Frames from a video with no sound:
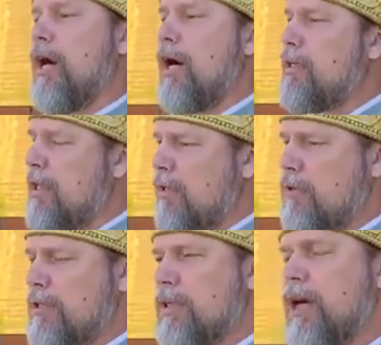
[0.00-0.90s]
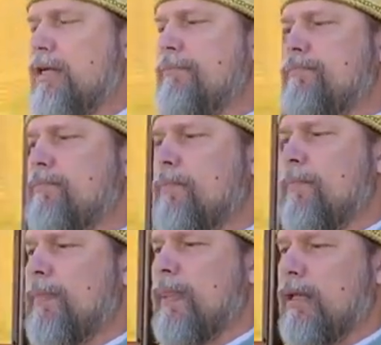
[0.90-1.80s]
А где его искать?
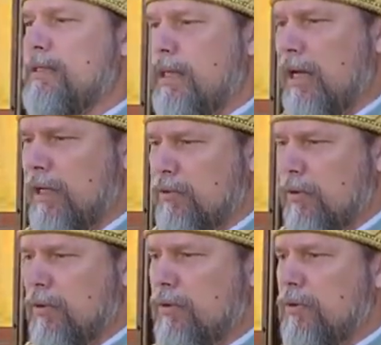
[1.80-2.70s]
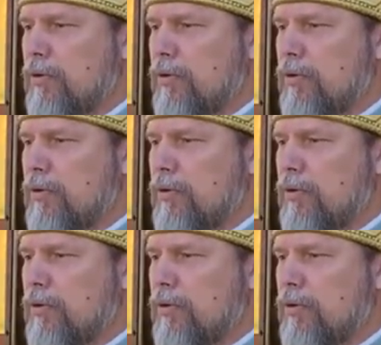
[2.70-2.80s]
Где оно?